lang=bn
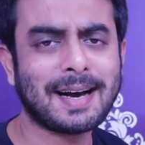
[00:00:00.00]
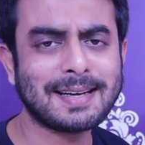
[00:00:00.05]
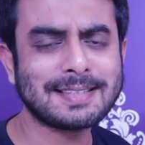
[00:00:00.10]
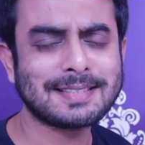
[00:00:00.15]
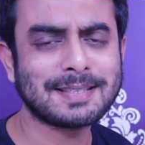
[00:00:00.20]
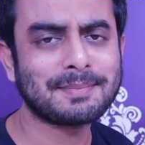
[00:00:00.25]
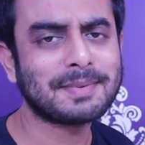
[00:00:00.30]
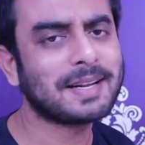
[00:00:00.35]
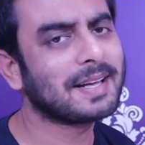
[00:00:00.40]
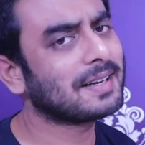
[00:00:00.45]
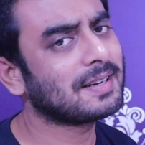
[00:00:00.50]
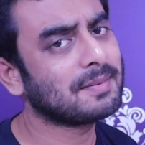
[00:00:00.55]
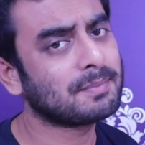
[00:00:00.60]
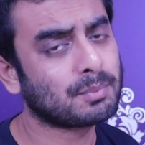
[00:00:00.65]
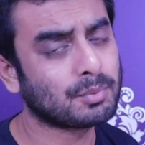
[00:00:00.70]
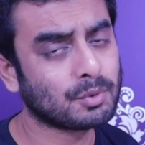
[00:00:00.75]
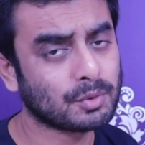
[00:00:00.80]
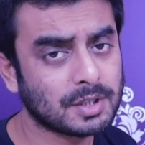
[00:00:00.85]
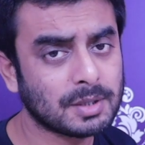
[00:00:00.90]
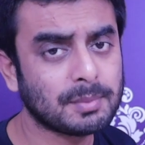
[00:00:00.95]
আজ আমরা একটা
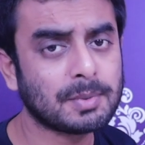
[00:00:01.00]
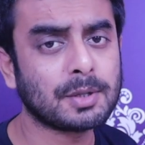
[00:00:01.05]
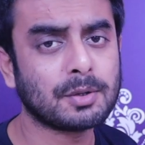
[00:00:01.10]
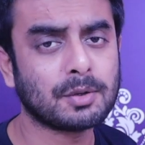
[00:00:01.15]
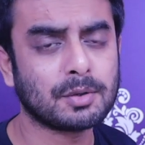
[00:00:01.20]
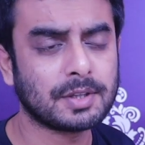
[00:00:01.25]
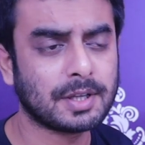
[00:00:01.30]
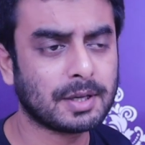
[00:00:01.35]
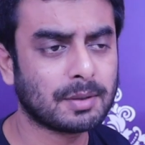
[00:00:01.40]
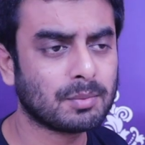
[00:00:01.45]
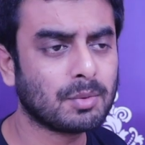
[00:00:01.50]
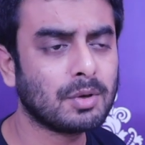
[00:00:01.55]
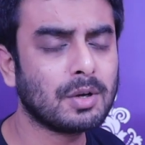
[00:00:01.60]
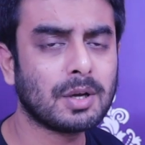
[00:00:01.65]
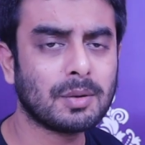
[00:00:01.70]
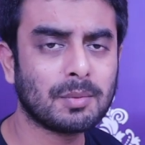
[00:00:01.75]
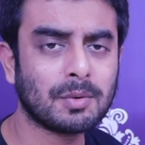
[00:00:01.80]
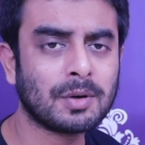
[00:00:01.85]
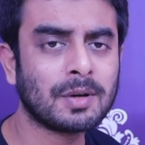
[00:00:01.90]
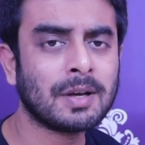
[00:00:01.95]
প্রতিবেদন দেখব
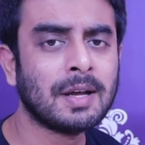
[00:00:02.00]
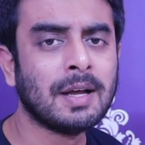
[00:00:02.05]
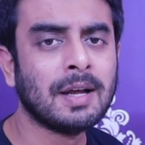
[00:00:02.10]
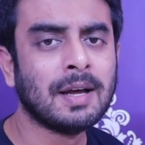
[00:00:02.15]
এবং